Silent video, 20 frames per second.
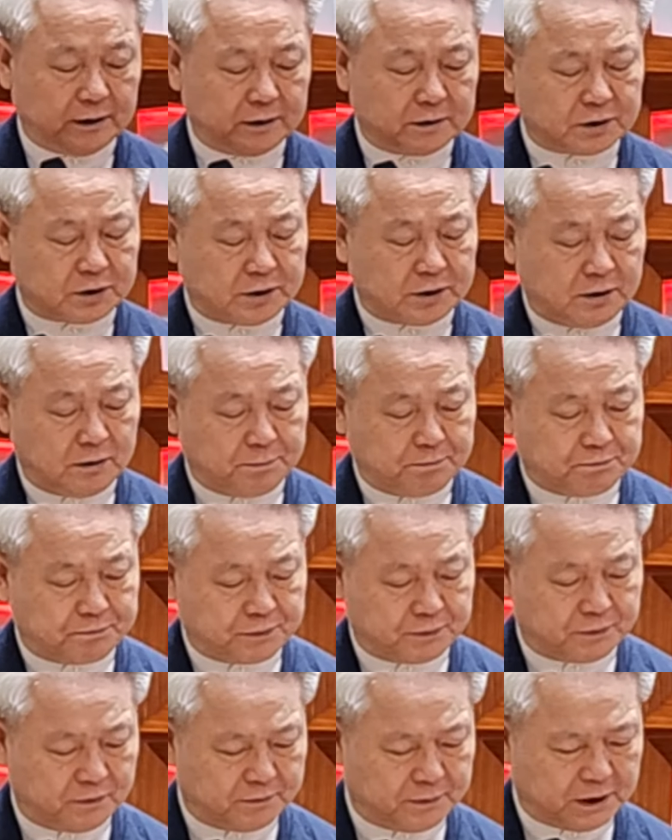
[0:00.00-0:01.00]

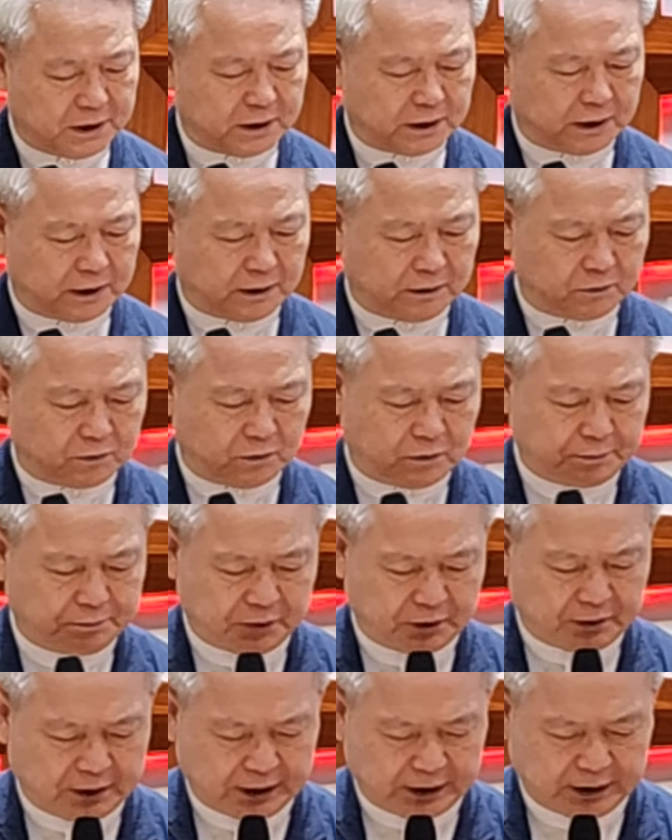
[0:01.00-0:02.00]
슬픔의 나라로
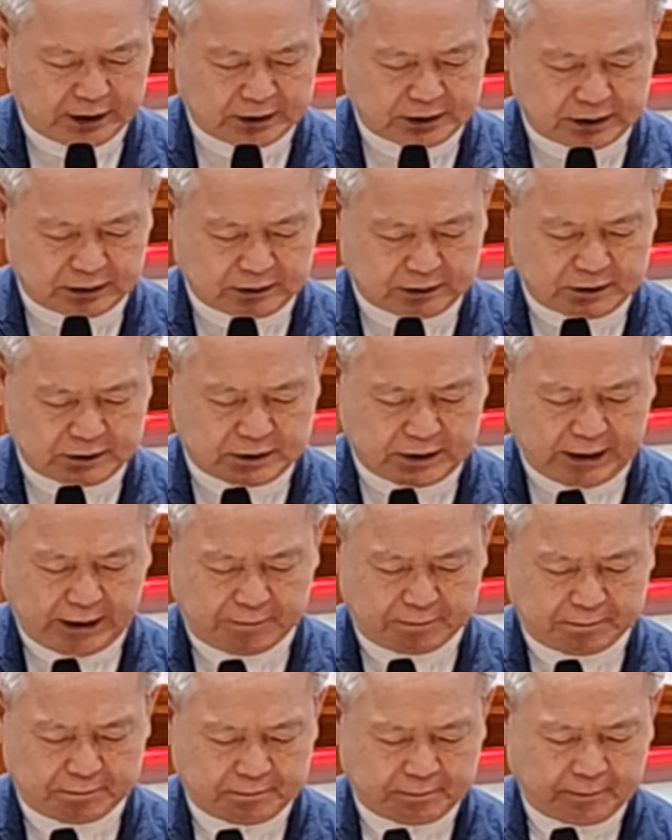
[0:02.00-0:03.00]
변하게 하실
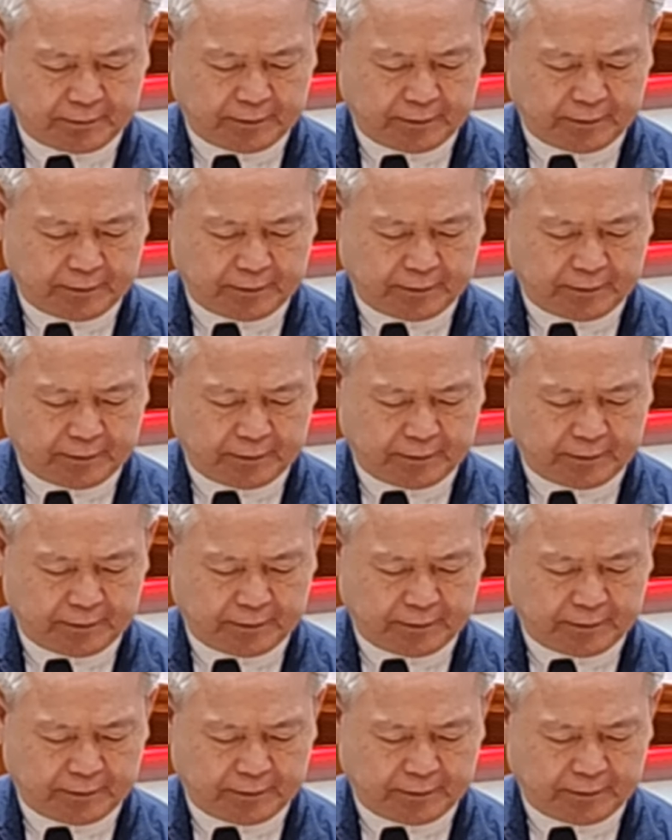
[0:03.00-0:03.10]
것이다.